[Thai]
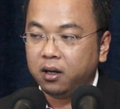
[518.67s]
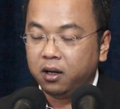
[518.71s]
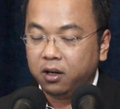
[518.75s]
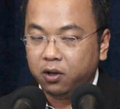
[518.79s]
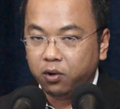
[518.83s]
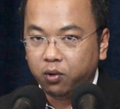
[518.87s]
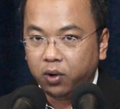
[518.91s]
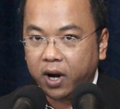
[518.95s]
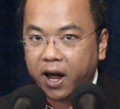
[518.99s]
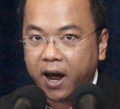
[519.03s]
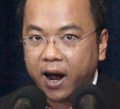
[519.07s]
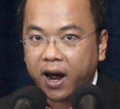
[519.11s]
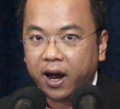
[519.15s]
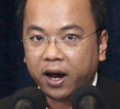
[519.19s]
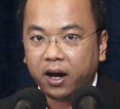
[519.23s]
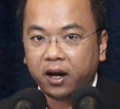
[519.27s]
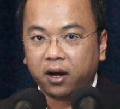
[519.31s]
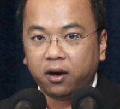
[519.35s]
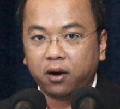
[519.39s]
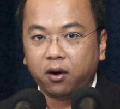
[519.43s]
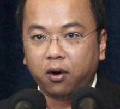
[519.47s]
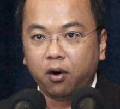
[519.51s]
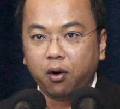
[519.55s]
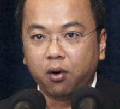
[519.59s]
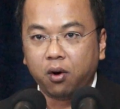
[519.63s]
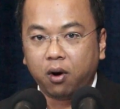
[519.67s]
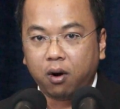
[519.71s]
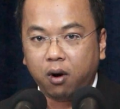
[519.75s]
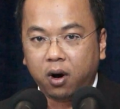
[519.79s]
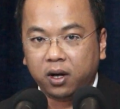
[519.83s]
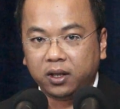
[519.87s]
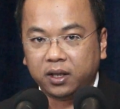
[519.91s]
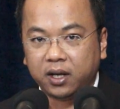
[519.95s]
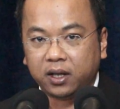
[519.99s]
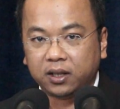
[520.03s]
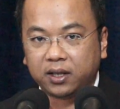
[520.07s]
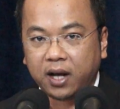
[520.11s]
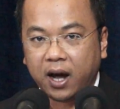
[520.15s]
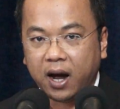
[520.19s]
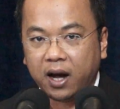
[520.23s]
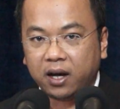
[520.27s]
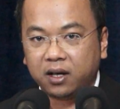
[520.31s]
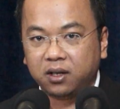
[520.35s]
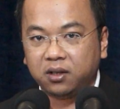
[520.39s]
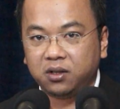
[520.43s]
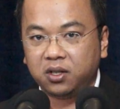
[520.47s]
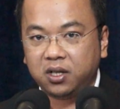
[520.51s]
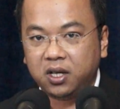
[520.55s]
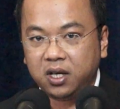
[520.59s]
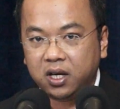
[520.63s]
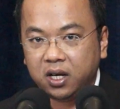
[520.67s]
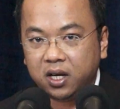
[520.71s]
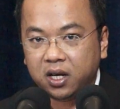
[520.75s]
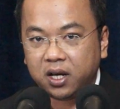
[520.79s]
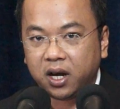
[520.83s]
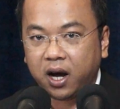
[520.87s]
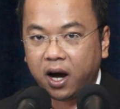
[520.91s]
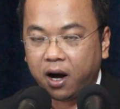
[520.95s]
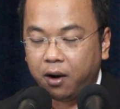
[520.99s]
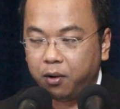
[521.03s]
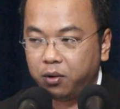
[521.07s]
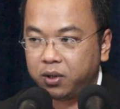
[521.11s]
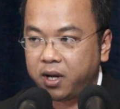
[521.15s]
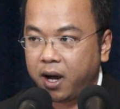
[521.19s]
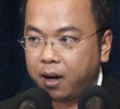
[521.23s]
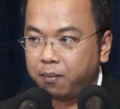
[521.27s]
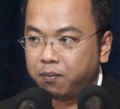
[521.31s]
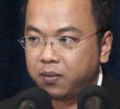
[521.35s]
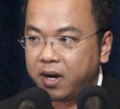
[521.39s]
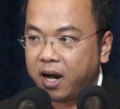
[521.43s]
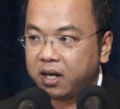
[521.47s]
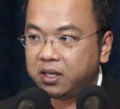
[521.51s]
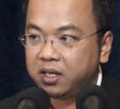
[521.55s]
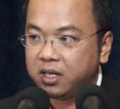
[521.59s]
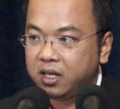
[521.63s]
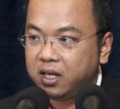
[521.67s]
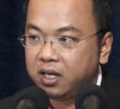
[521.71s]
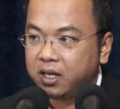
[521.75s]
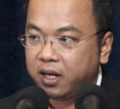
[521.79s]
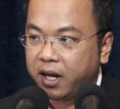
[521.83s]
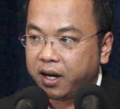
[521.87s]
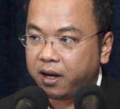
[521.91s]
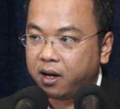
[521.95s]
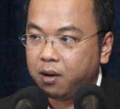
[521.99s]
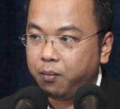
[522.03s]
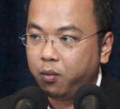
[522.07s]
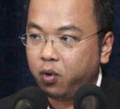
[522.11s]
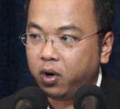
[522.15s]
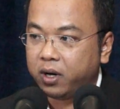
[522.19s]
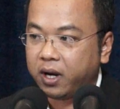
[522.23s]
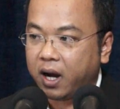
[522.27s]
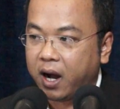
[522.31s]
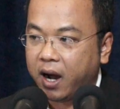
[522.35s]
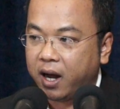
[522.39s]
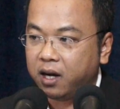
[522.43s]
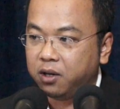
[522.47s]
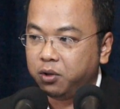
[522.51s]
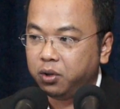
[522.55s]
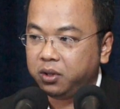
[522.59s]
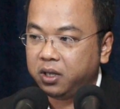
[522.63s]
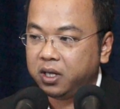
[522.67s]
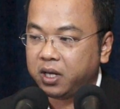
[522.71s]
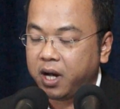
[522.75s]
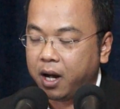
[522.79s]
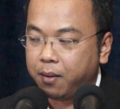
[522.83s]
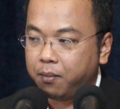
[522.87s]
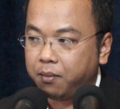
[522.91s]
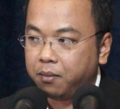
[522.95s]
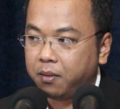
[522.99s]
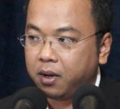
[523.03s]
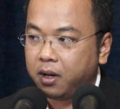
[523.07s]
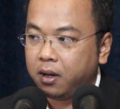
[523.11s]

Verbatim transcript: ดูแลองค์กรต่างๆ ที่เขาทำหน้าที่ในกระบวนการยุติธรรม